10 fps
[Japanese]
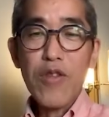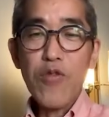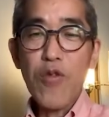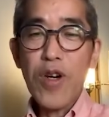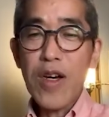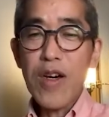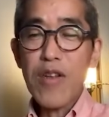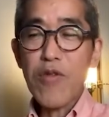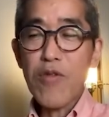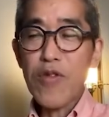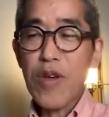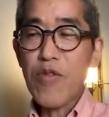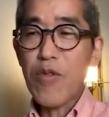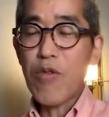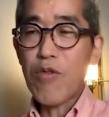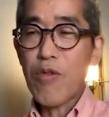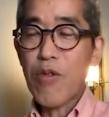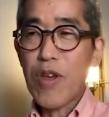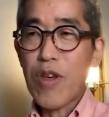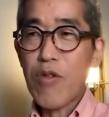そう考んえると、多分
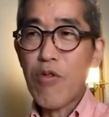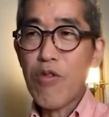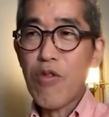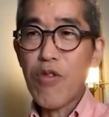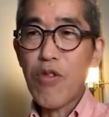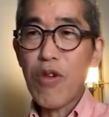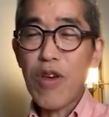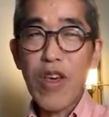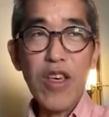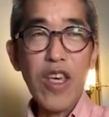こういう、